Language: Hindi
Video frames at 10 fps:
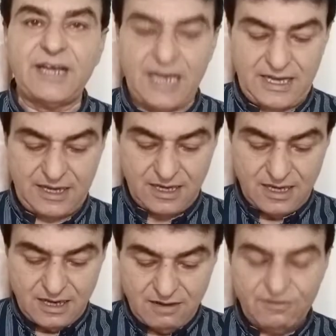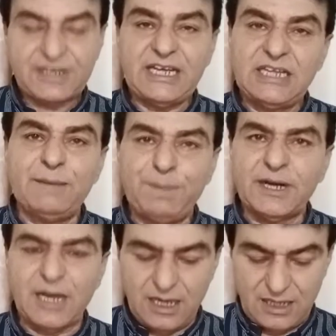हैं वकील ने
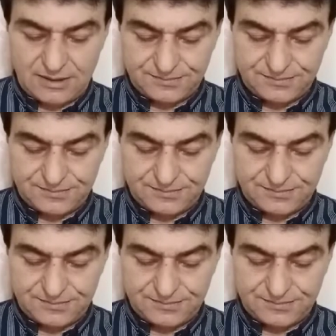फिर कहा